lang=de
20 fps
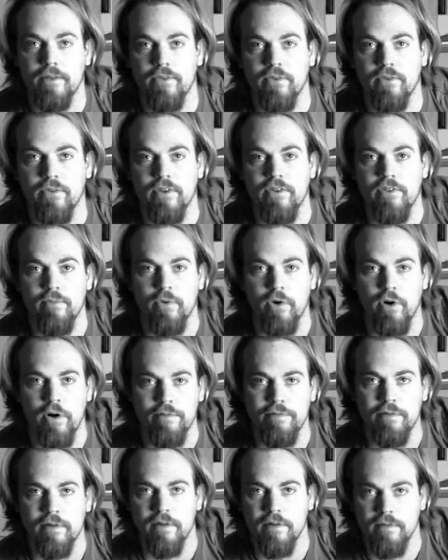zu diesem
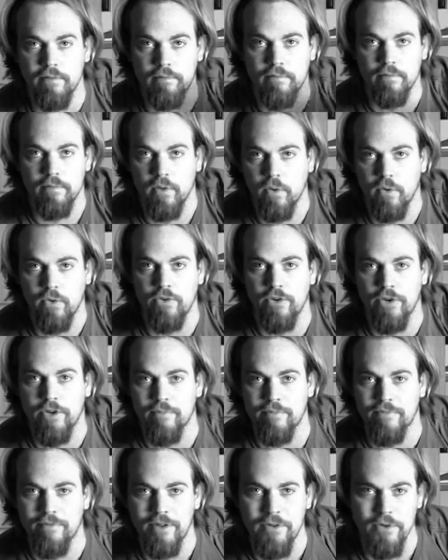Koffer unter
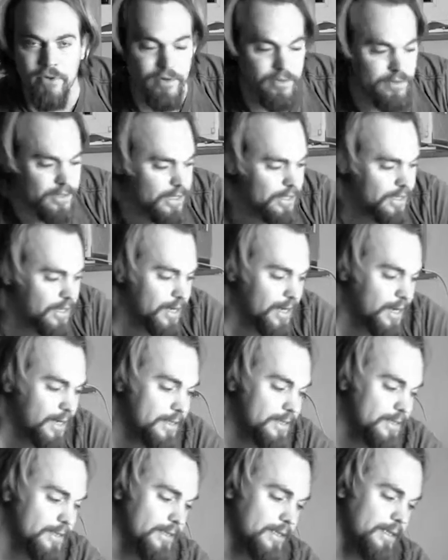dem Video, keine
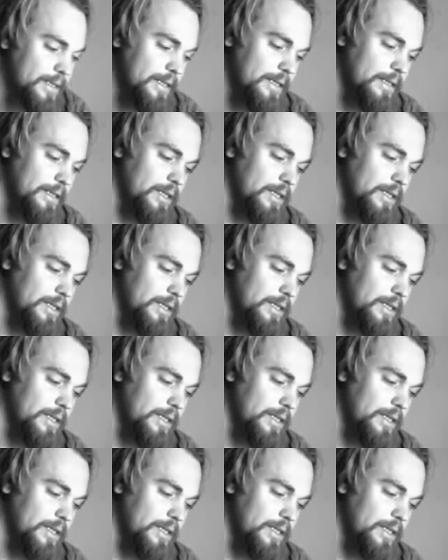Angst.